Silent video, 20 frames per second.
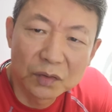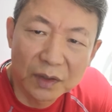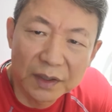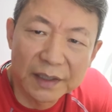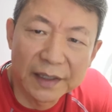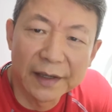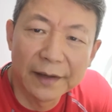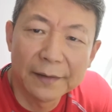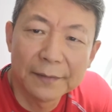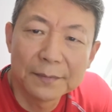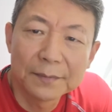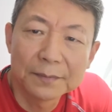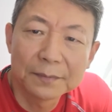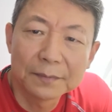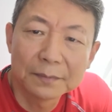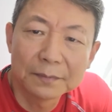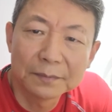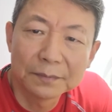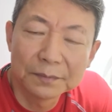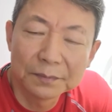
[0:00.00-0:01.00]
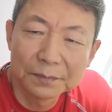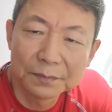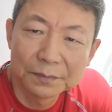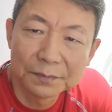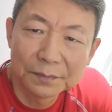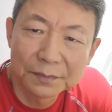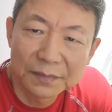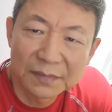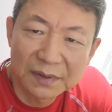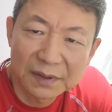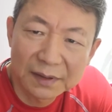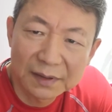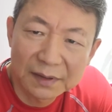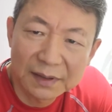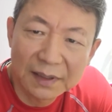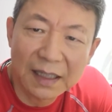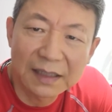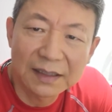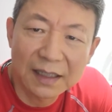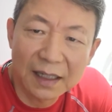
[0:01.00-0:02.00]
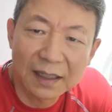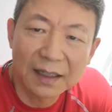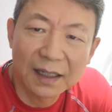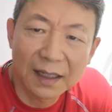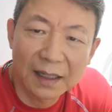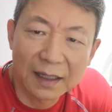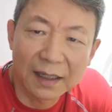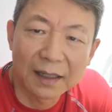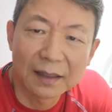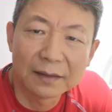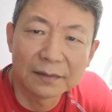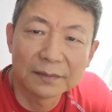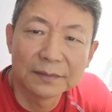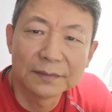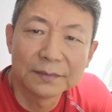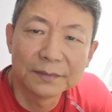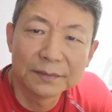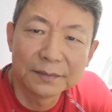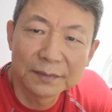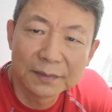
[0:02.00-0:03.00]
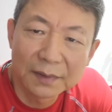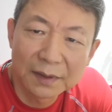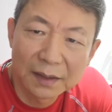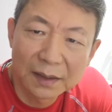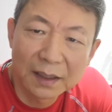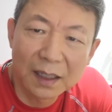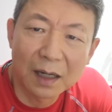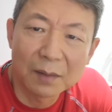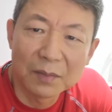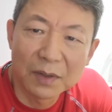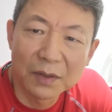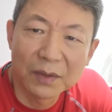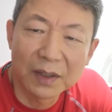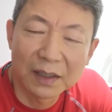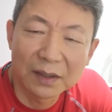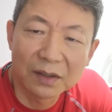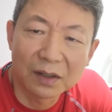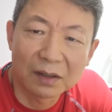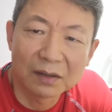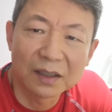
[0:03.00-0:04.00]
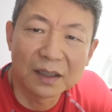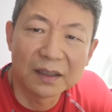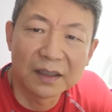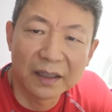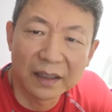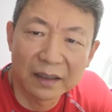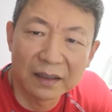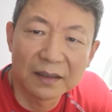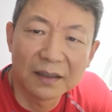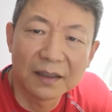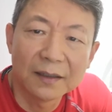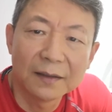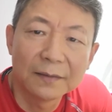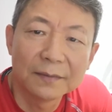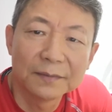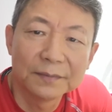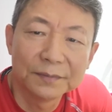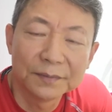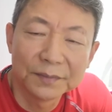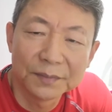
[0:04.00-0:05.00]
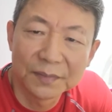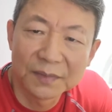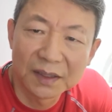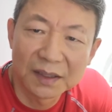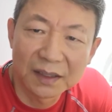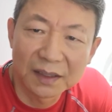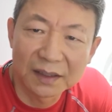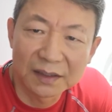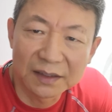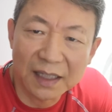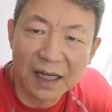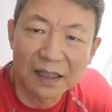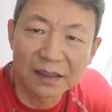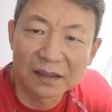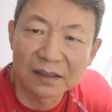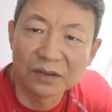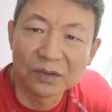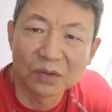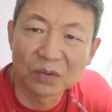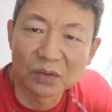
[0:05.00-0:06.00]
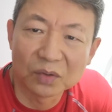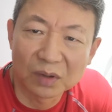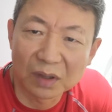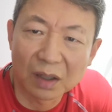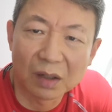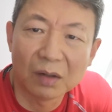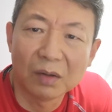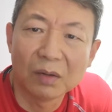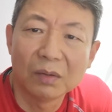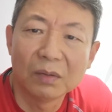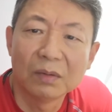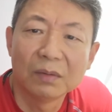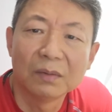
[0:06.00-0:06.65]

所以大家看看抗美援朝的这个这个价值有多高。